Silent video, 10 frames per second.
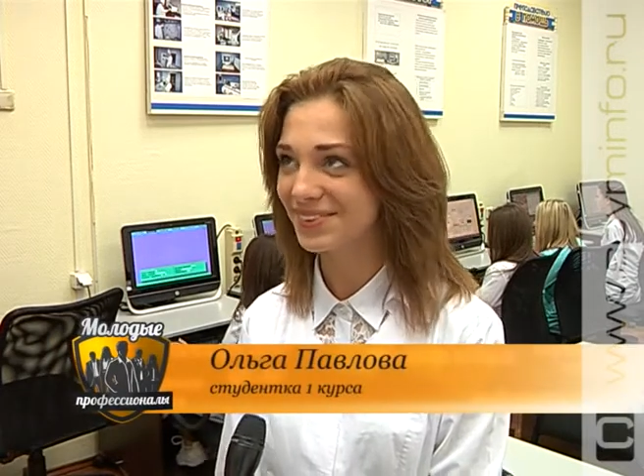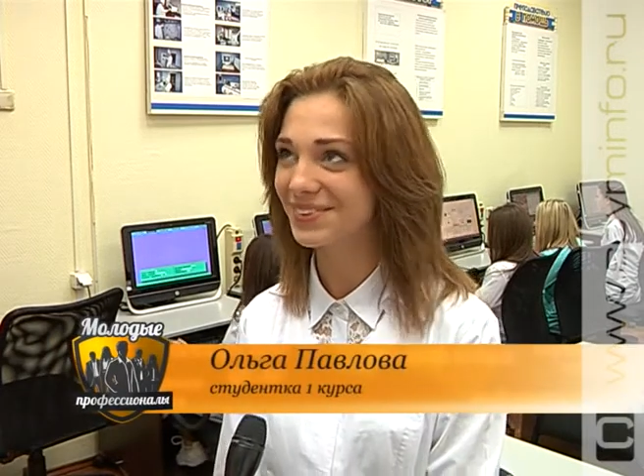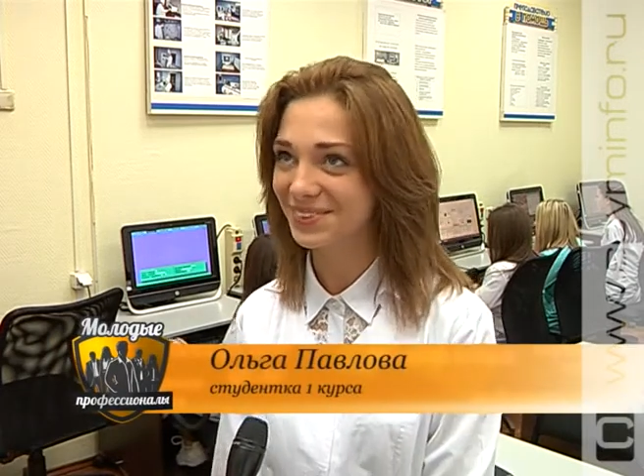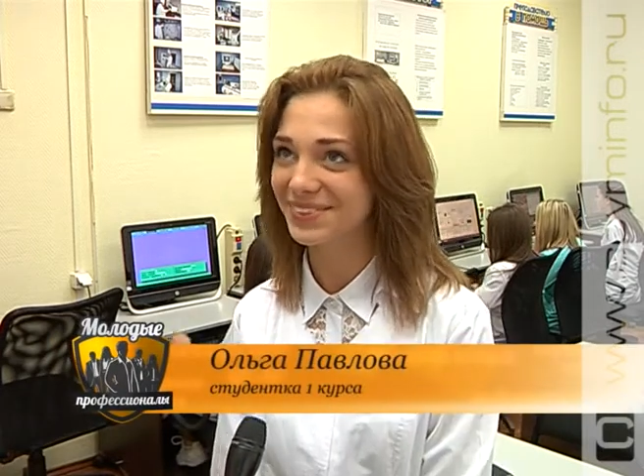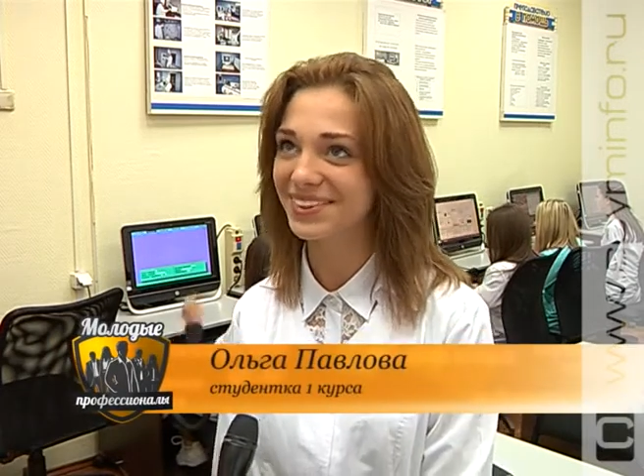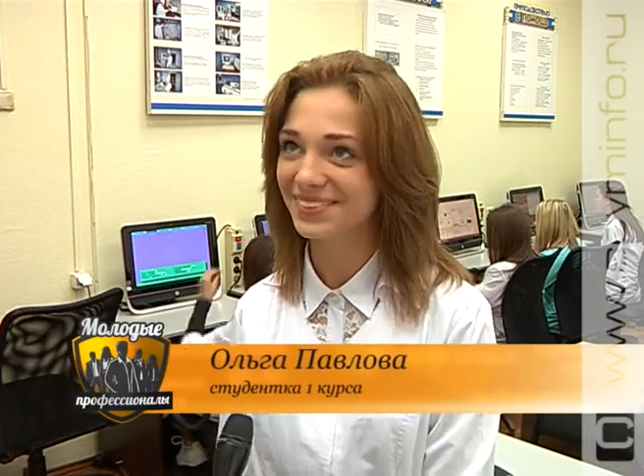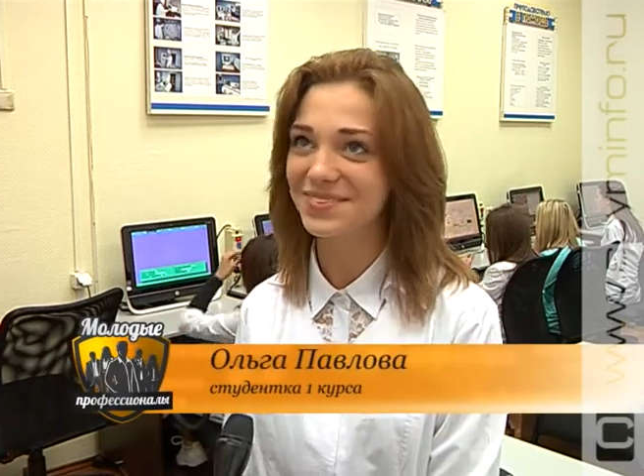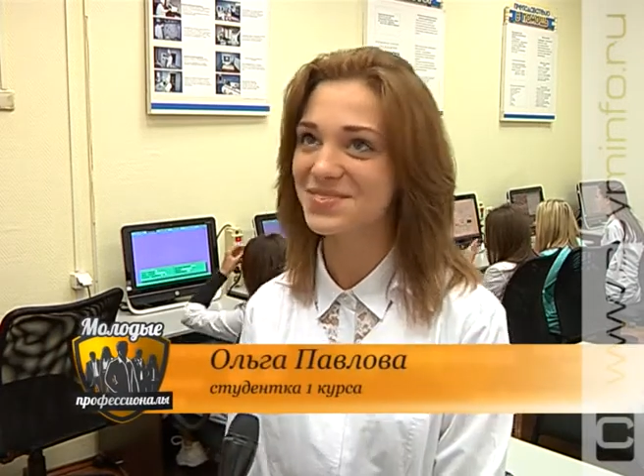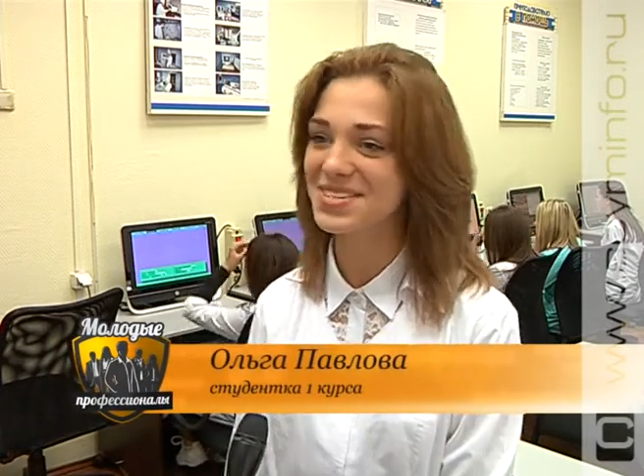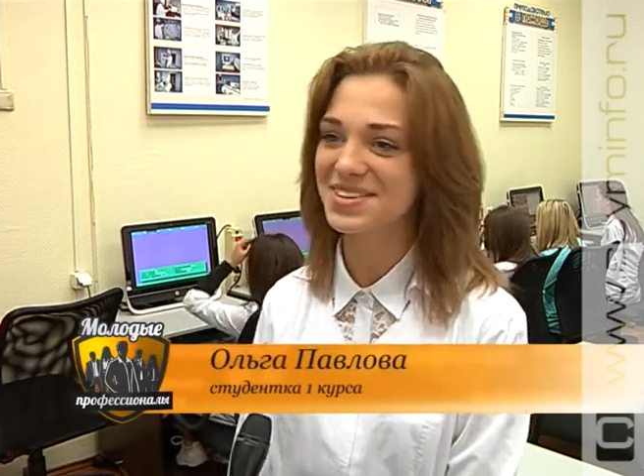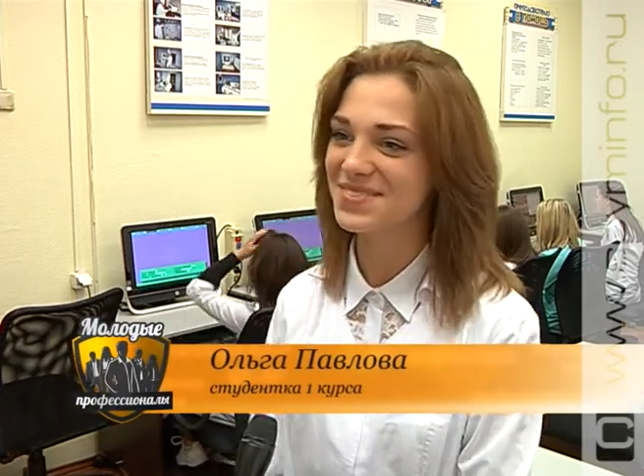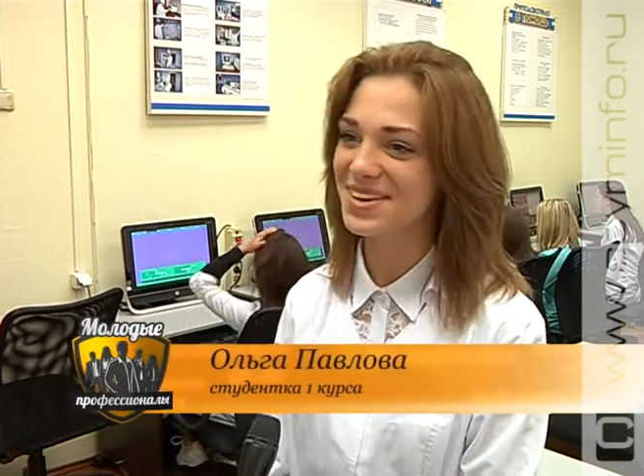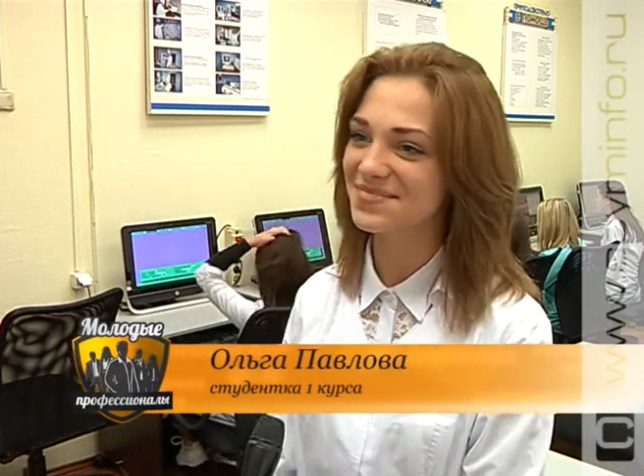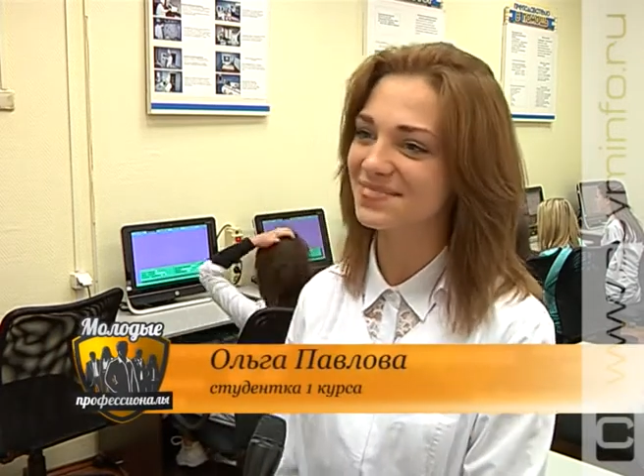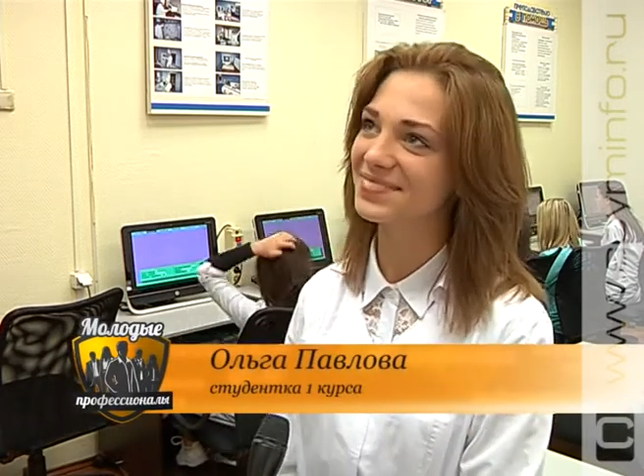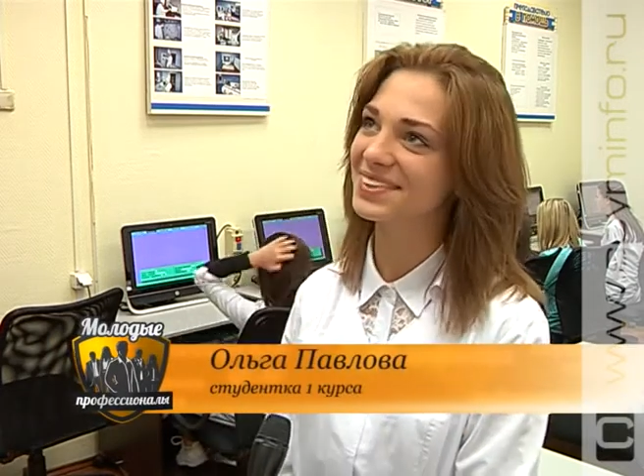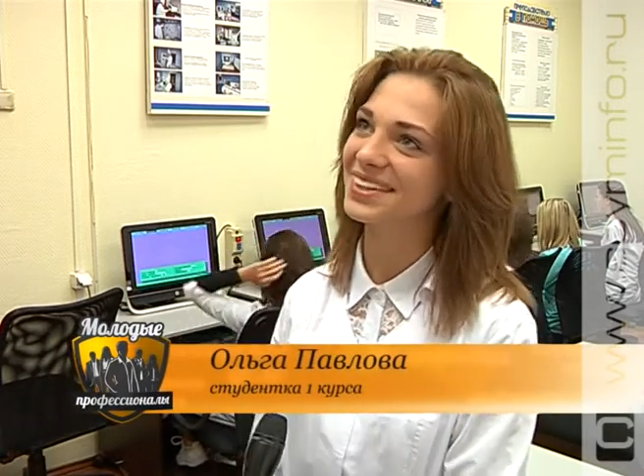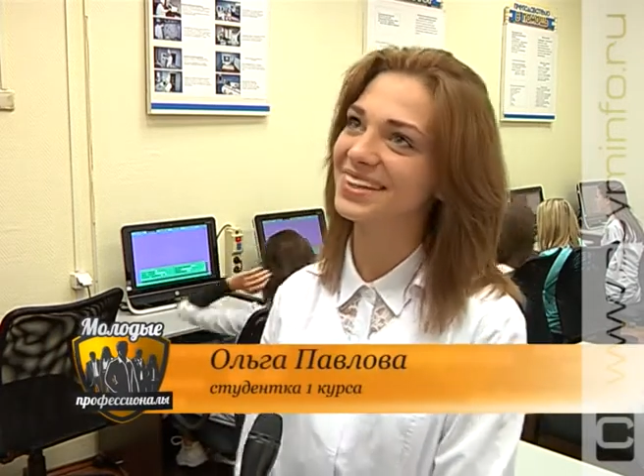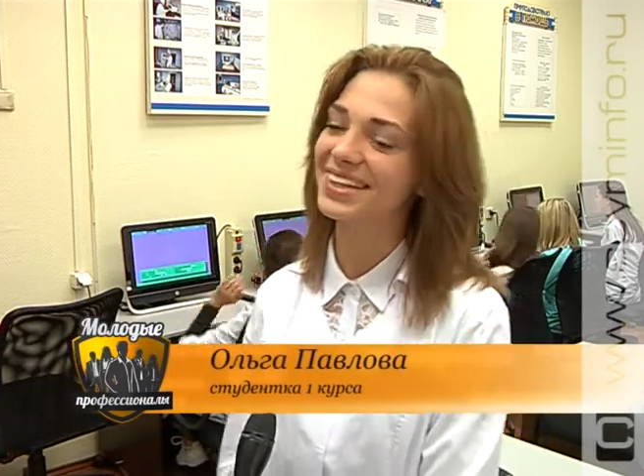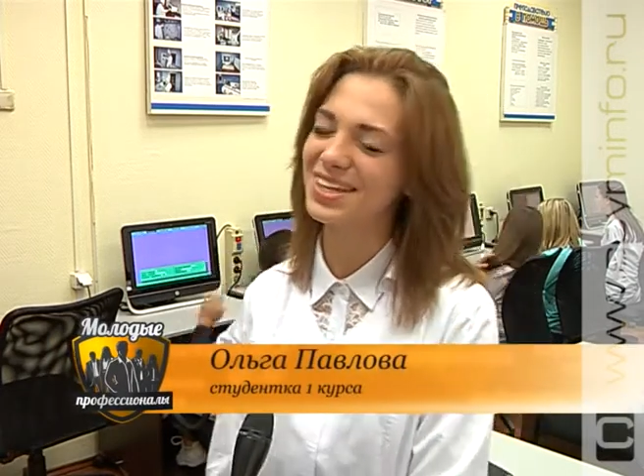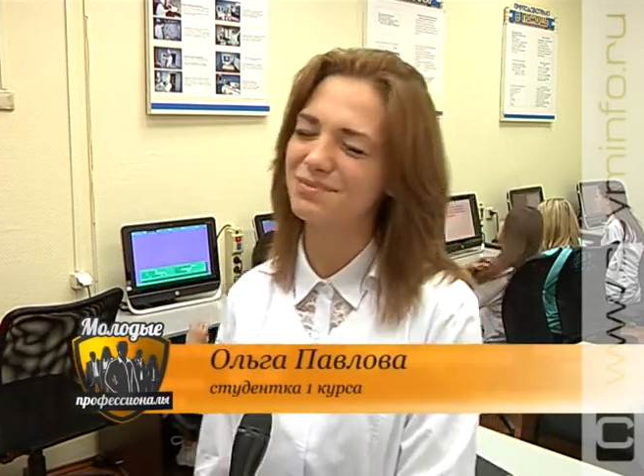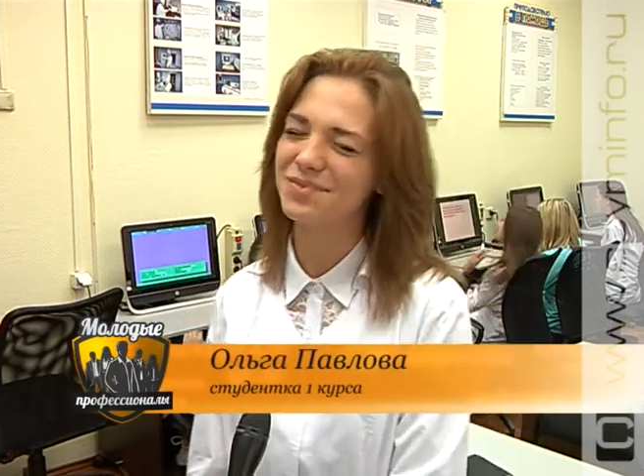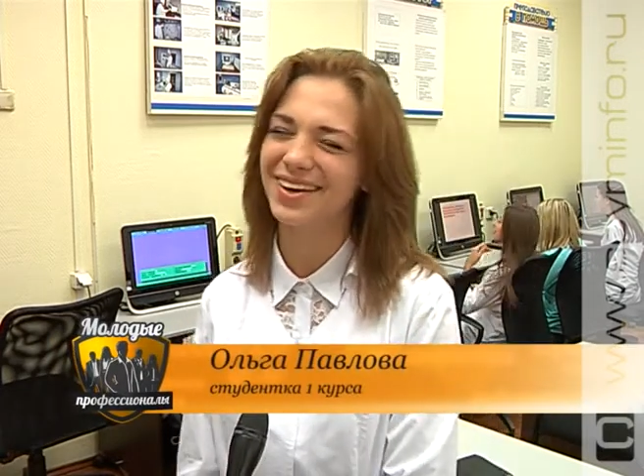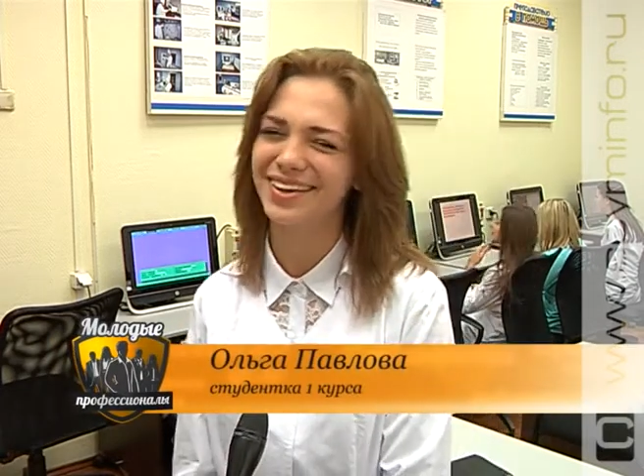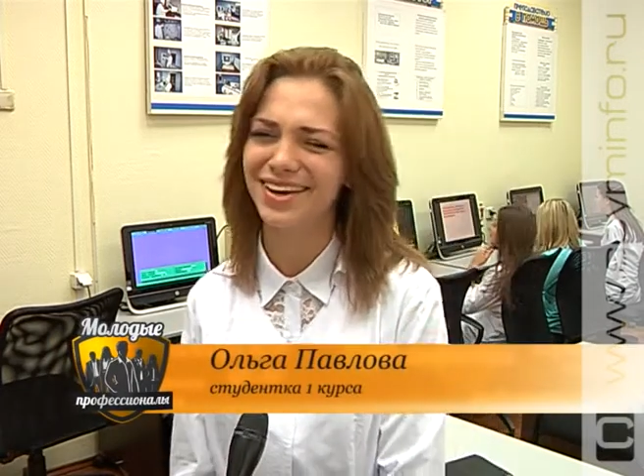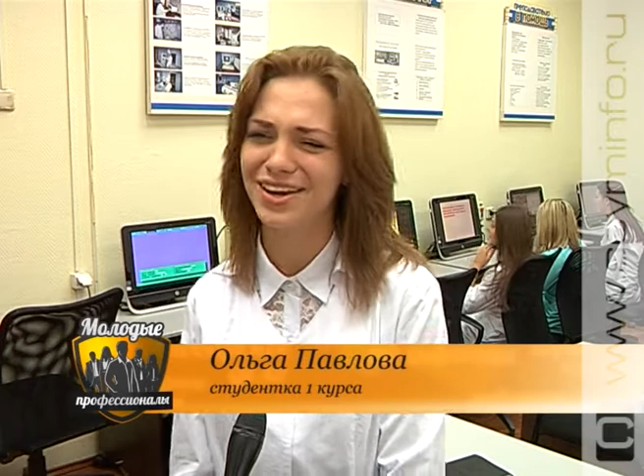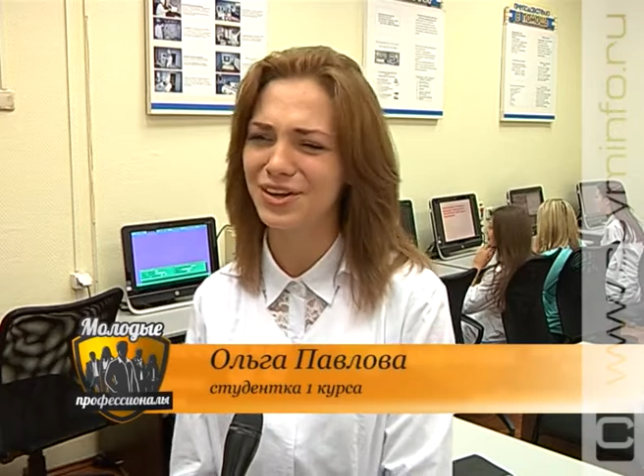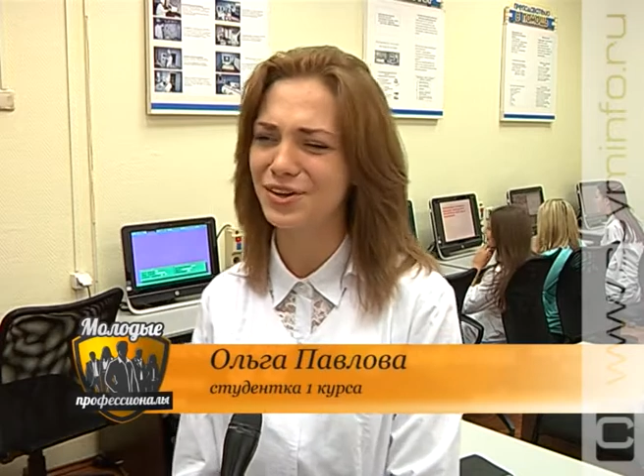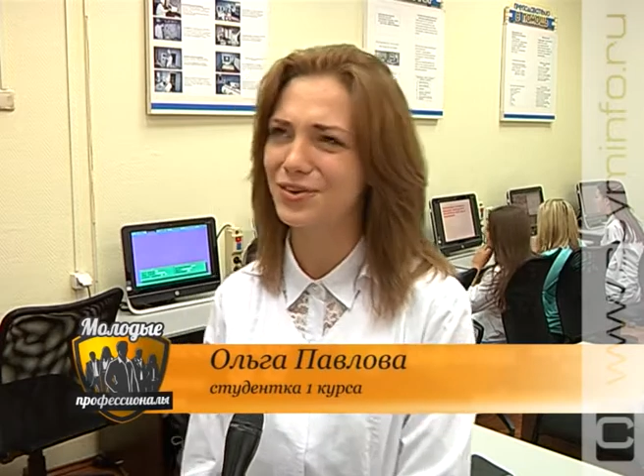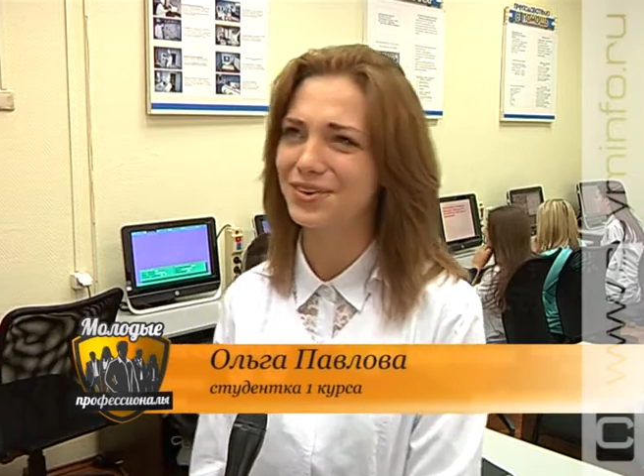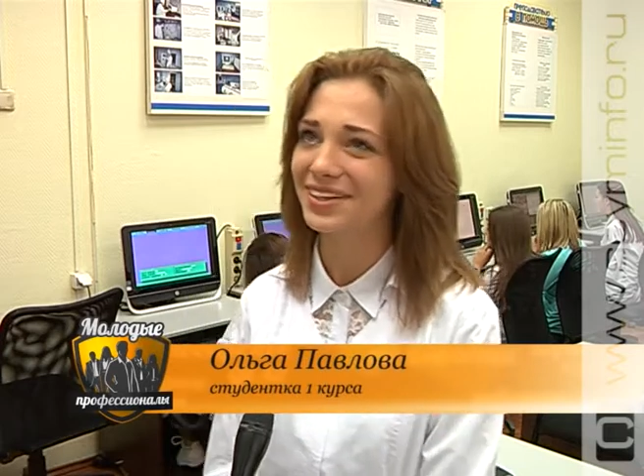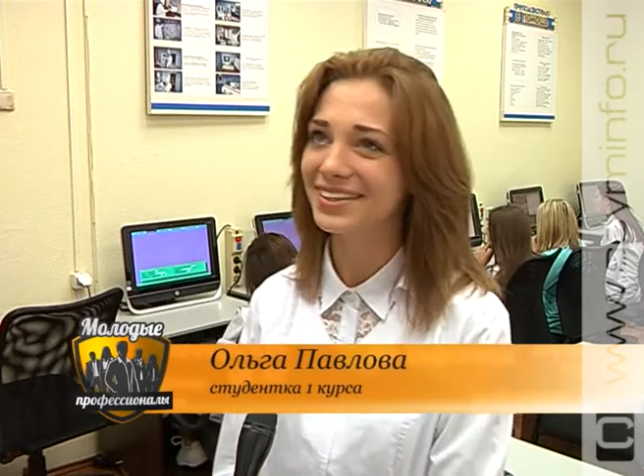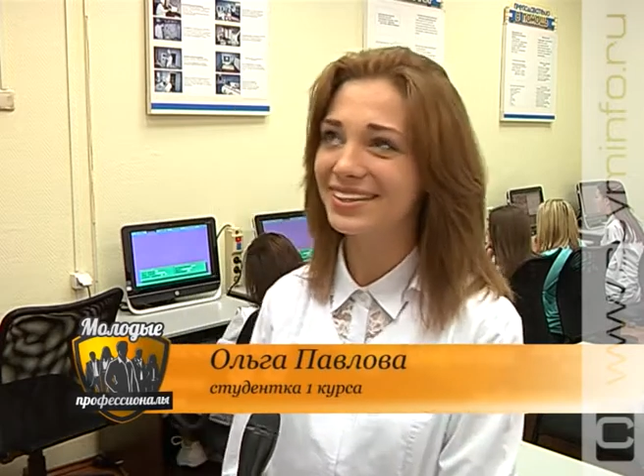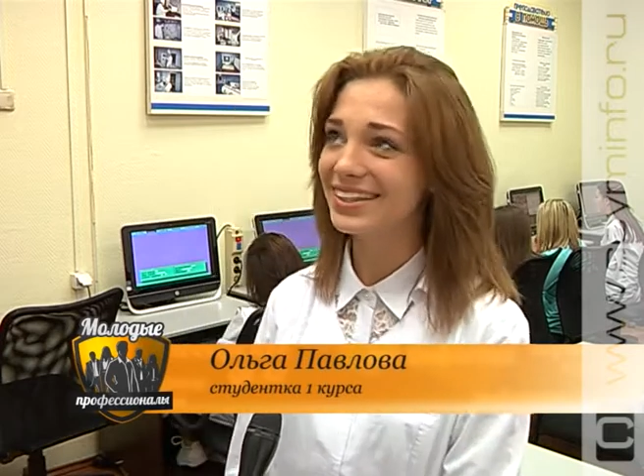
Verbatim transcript: трудно вообще, прям э, химия, я ее,